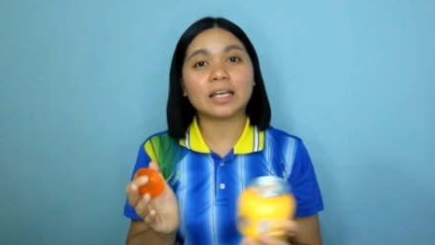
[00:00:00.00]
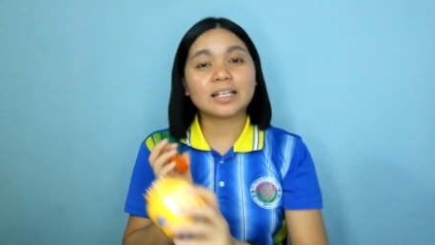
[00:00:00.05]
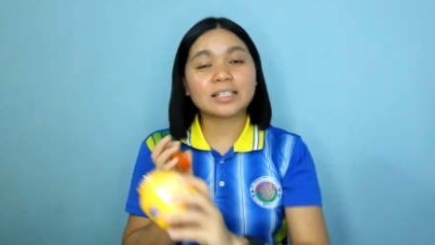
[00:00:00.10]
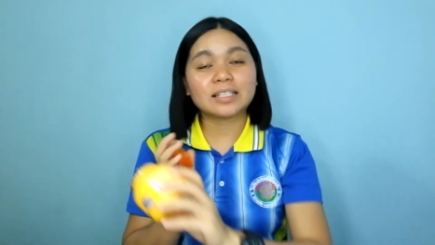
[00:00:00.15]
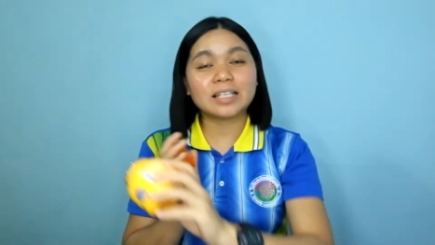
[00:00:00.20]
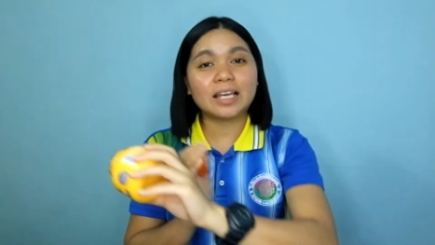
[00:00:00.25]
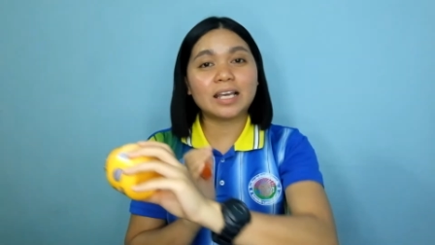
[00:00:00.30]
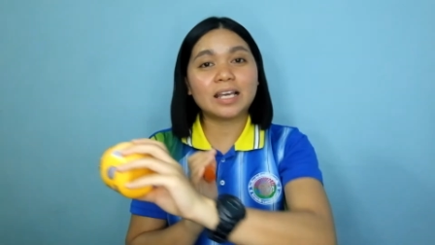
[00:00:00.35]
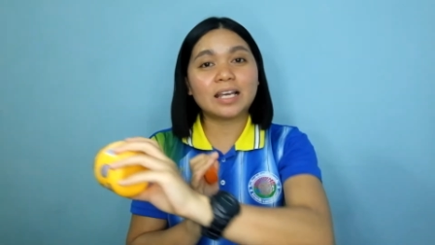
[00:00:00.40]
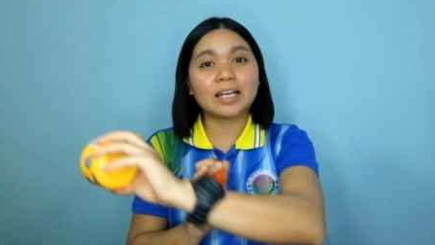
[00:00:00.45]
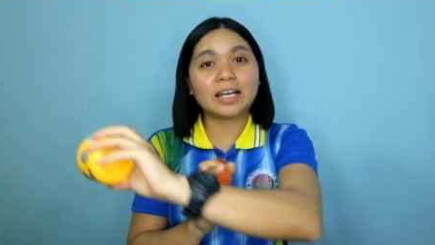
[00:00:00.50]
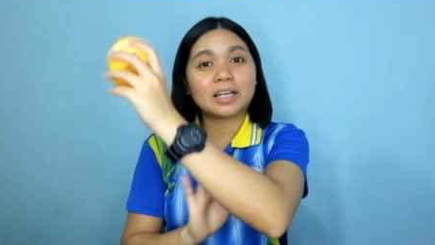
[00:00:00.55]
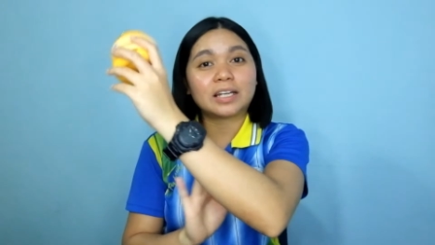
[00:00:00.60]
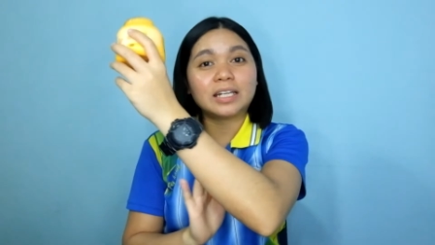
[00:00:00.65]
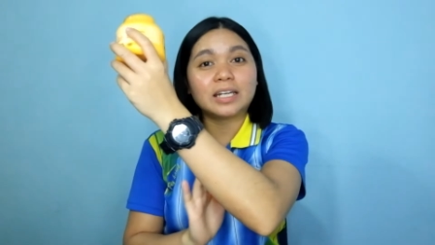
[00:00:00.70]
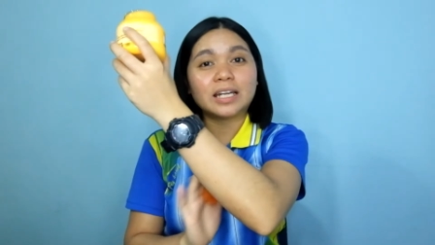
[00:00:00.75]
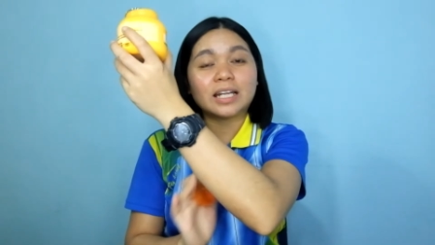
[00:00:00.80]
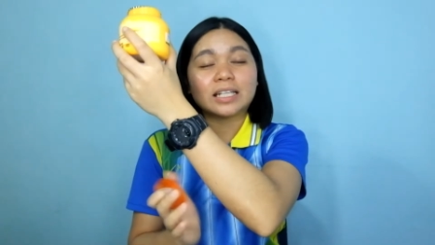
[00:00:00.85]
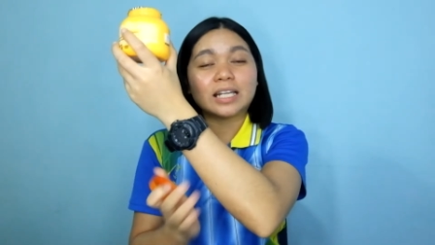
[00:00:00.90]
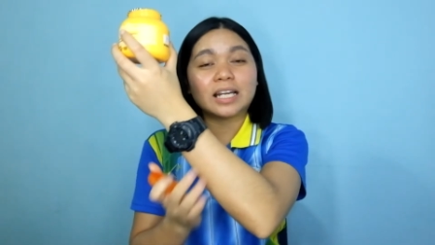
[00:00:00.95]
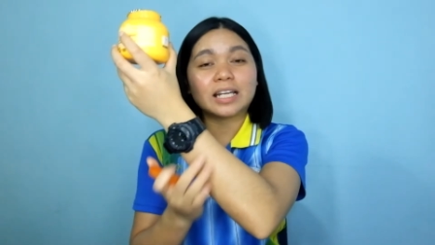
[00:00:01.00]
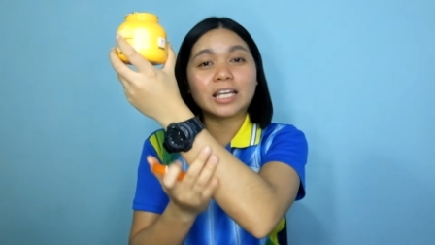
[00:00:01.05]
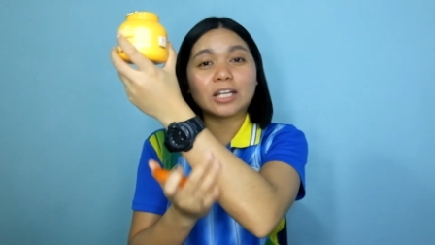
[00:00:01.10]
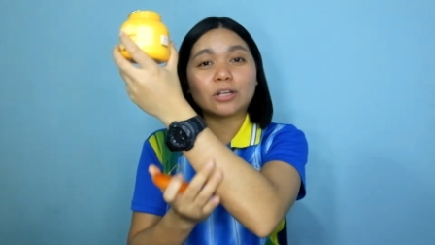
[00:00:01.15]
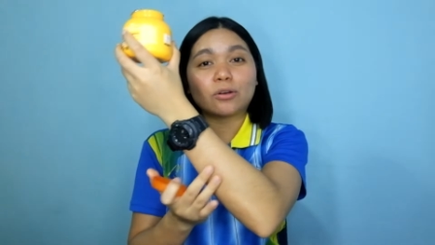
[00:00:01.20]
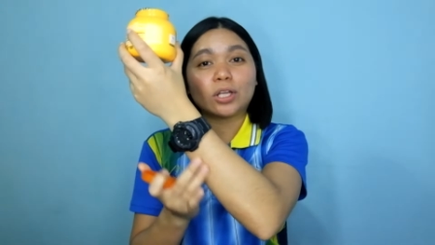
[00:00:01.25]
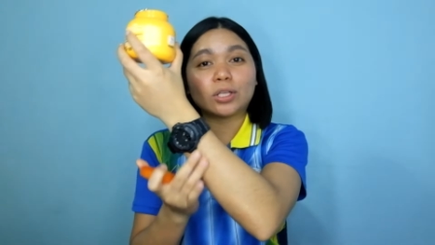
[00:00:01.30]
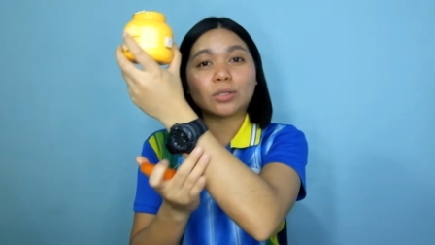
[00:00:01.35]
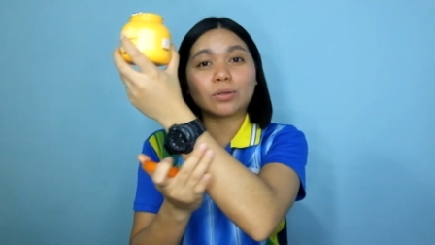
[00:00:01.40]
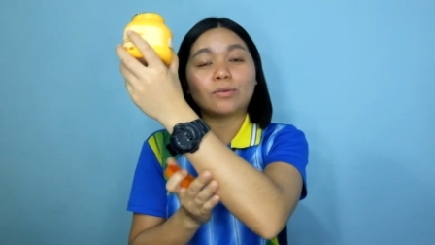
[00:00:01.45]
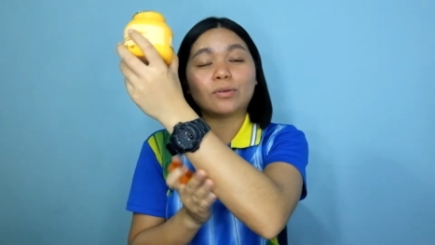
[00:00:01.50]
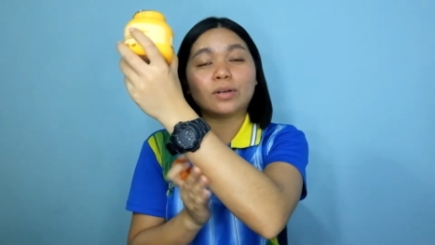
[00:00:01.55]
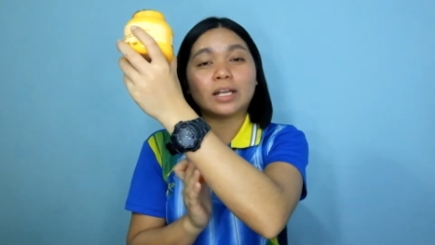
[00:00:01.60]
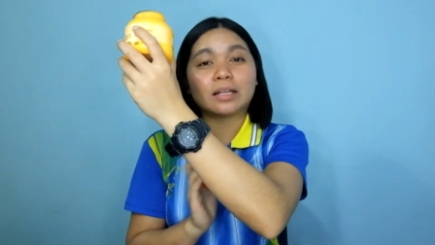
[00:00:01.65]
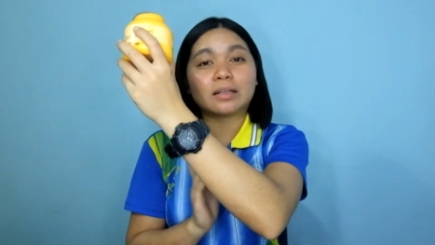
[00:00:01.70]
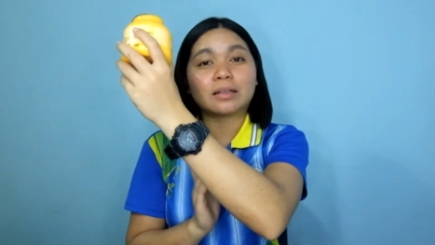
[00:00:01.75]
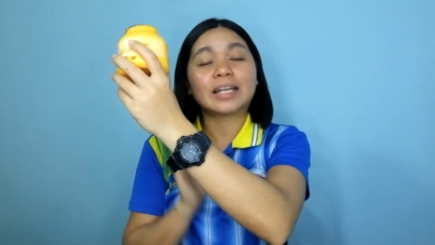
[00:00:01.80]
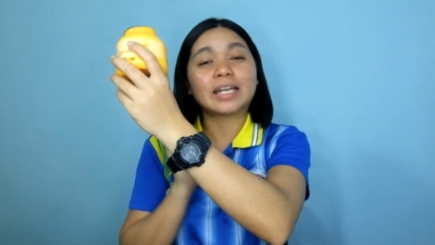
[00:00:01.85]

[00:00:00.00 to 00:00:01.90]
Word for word: Kasi kanina nilagyan ko ito ulit,